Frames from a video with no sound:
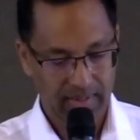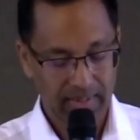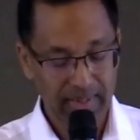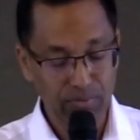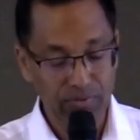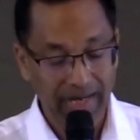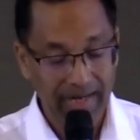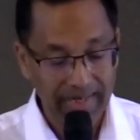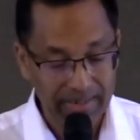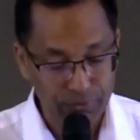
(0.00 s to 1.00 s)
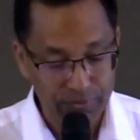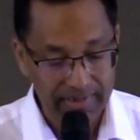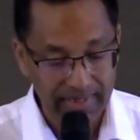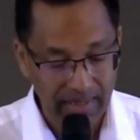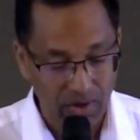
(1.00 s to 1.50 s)
il nous a
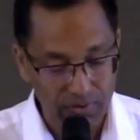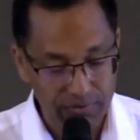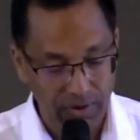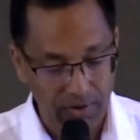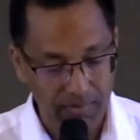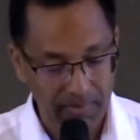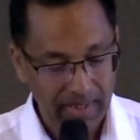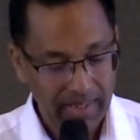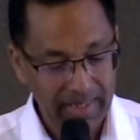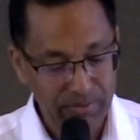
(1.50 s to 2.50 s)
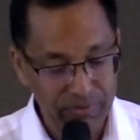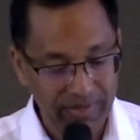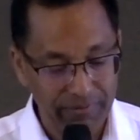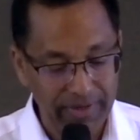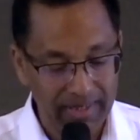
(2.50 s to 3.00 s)
ressuscités ensemble et nous
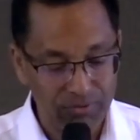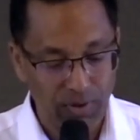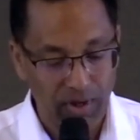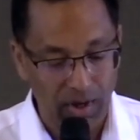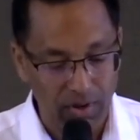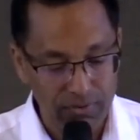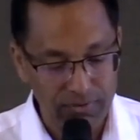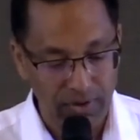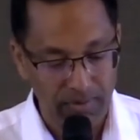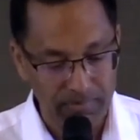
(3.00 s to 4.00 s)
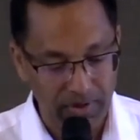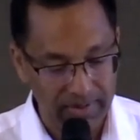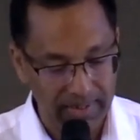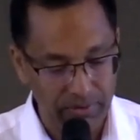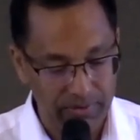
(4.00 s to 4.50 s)
a fait asseoir ensemble dans
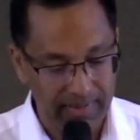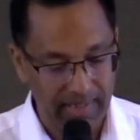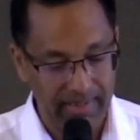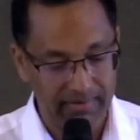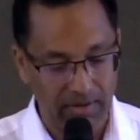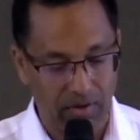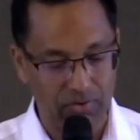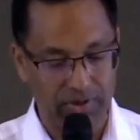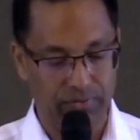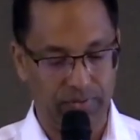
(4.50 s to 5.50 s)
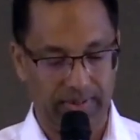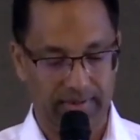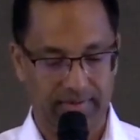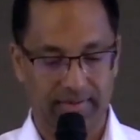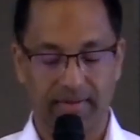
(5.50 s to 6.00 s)
les lieux célestes en
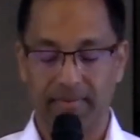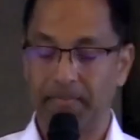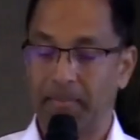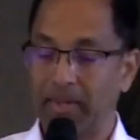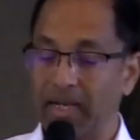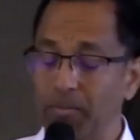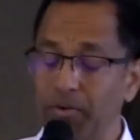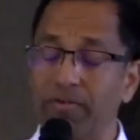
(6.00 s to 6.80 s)
Jésus-Christ. Et puis au